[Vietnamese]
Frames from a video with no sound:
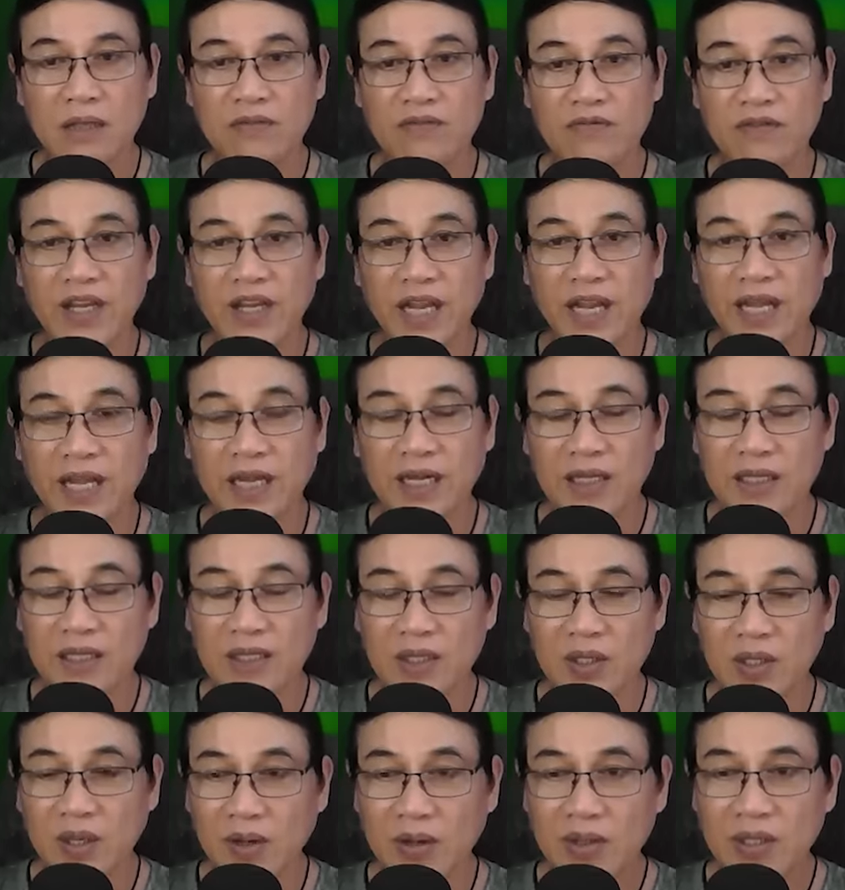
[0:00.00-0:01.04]
Vi An
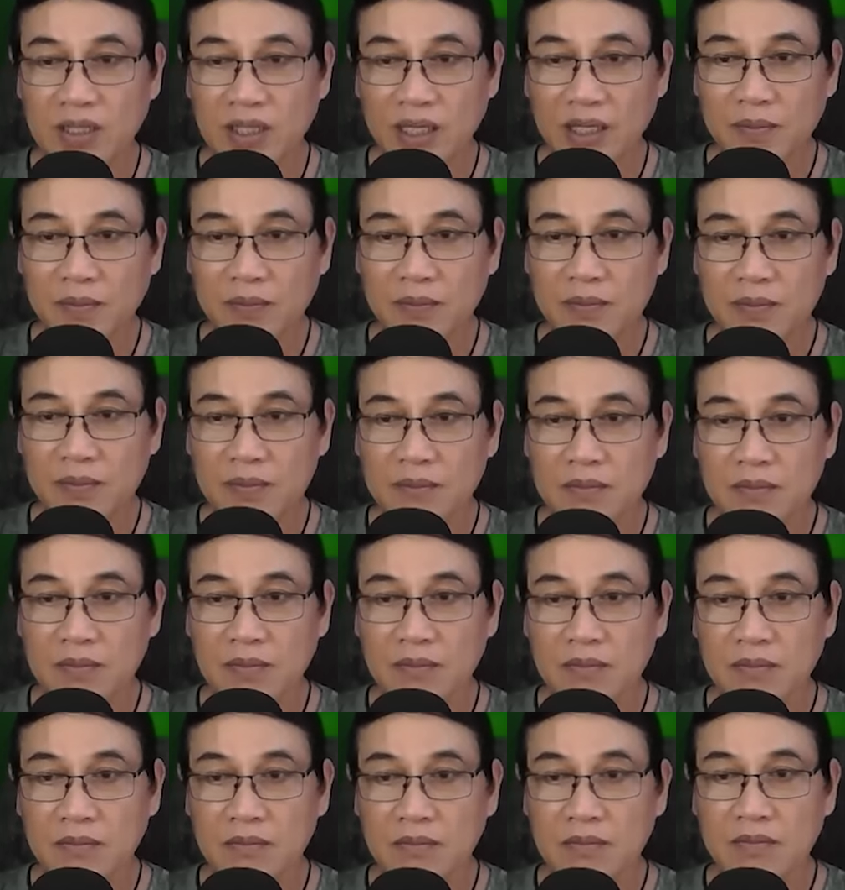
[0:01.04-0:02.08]
nói tiếp:
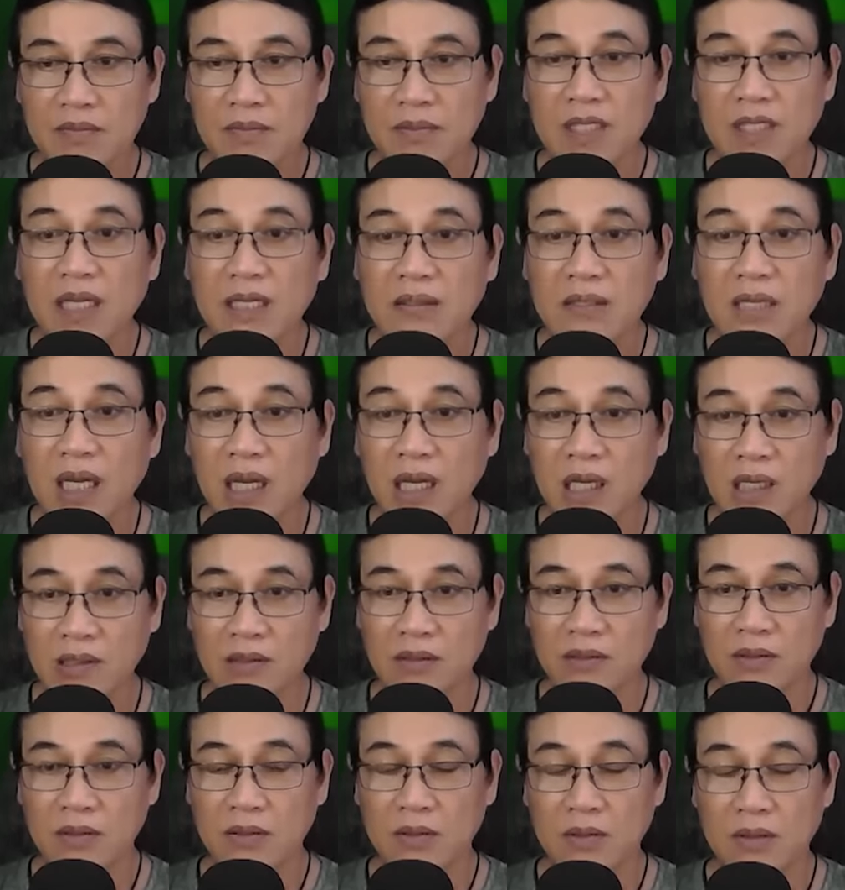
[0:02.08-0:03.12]
Chết chết,
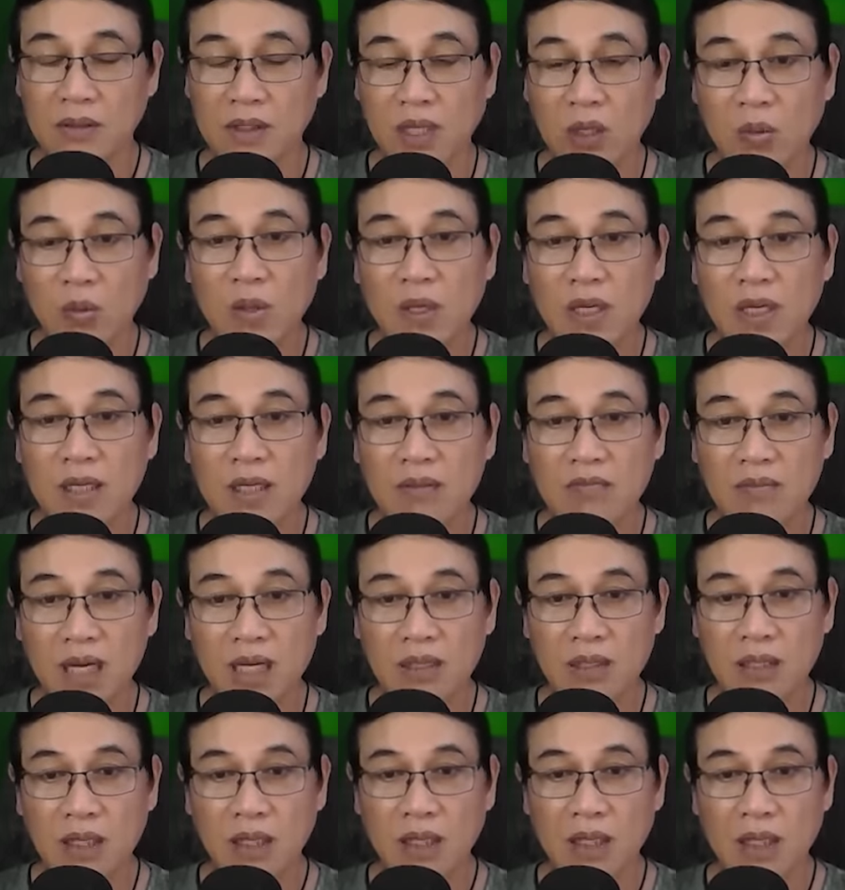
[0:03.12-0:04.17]
chị quên
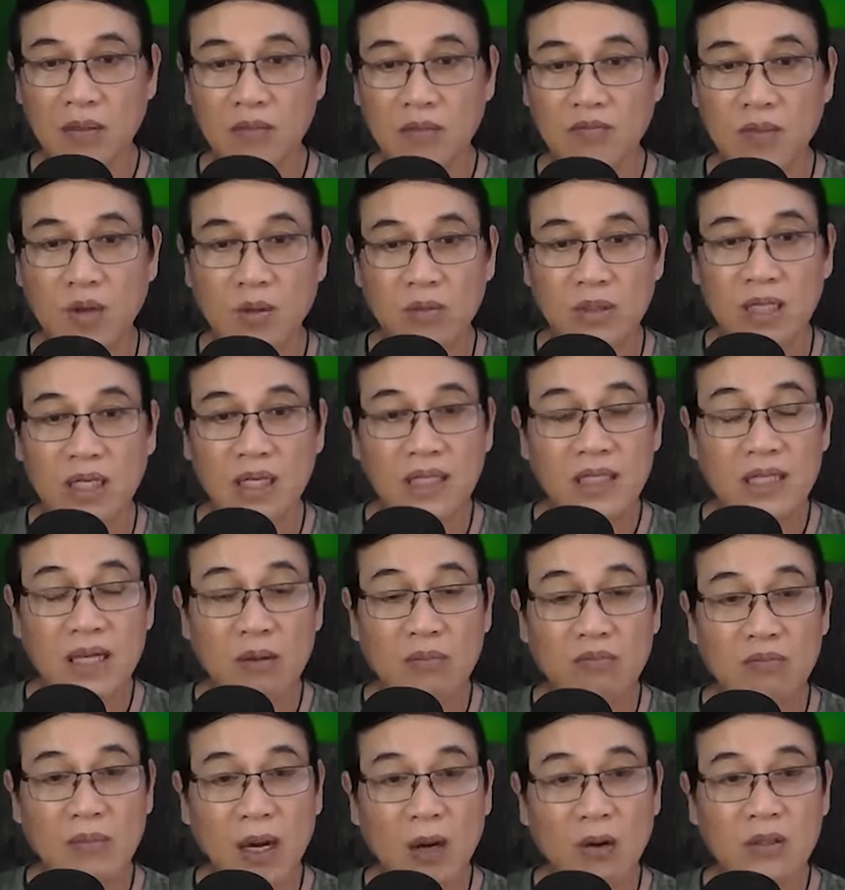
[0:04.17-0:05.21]
mất, một nửa
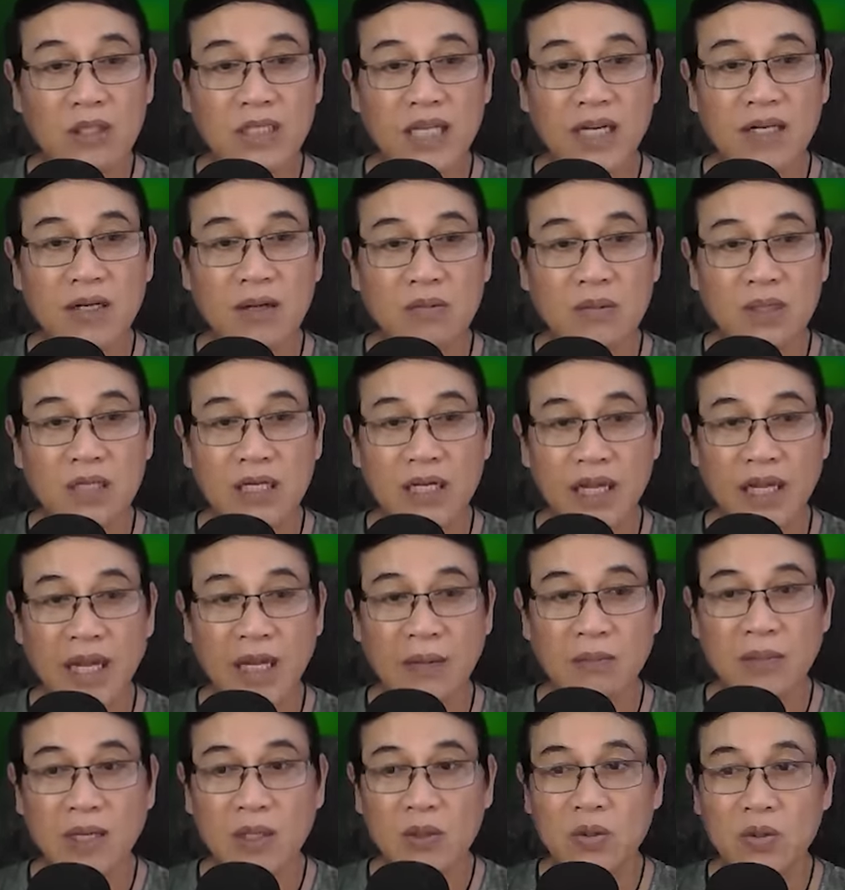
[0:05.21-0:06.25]
dòng máu chạy trong người
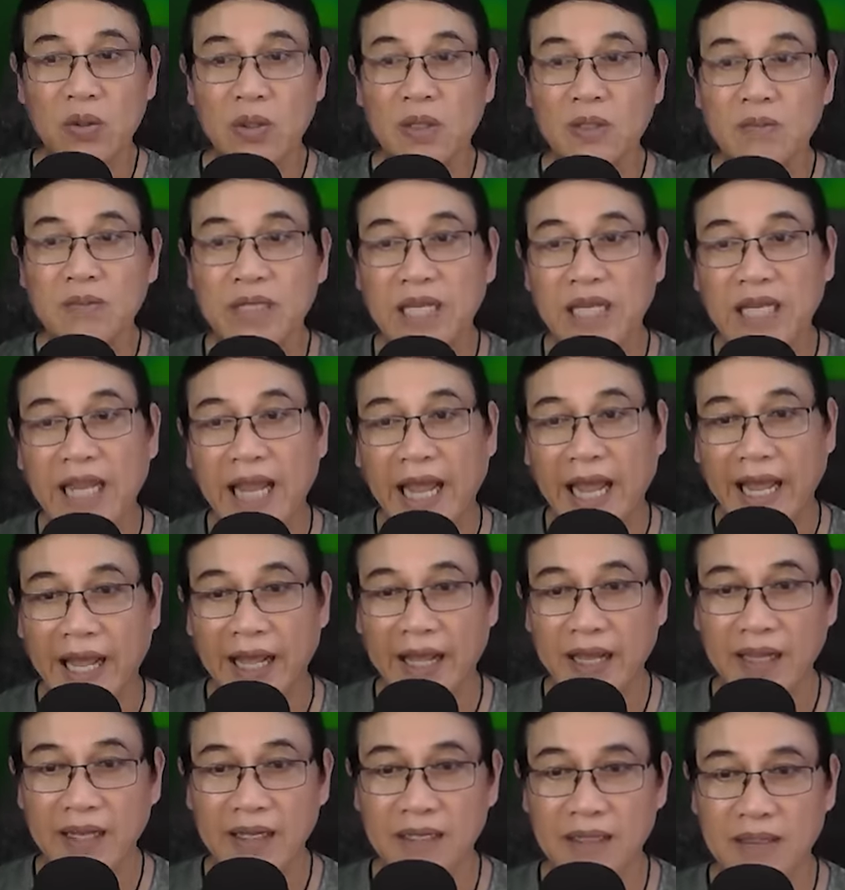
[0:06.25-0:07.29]
em là của dì
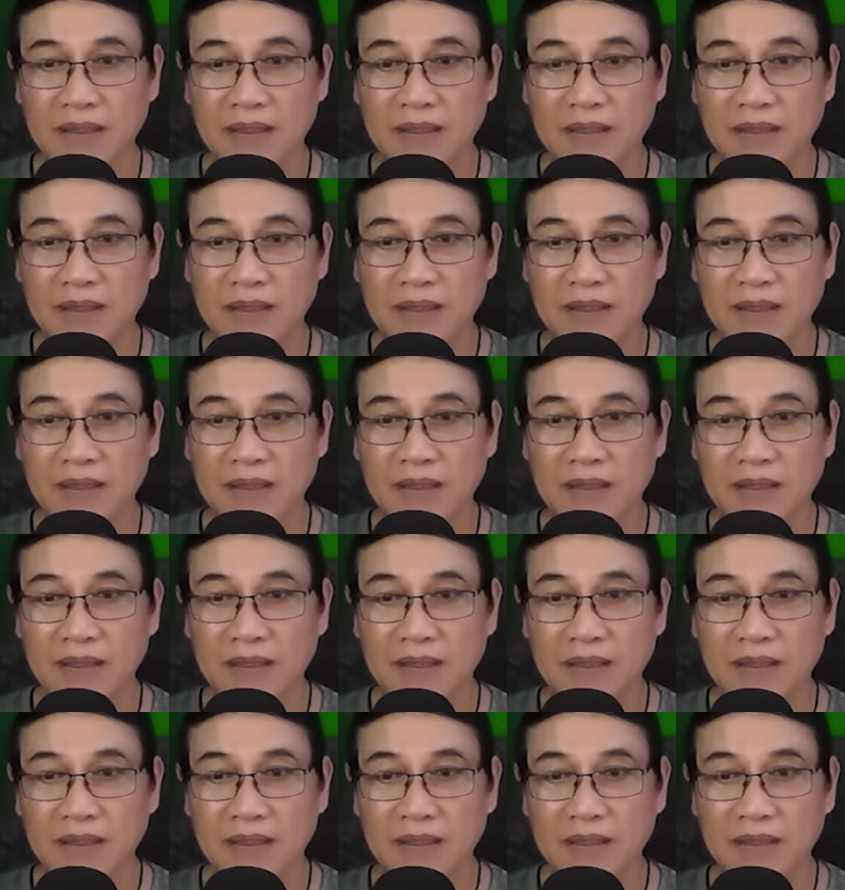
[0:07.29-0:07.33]
ghẻ.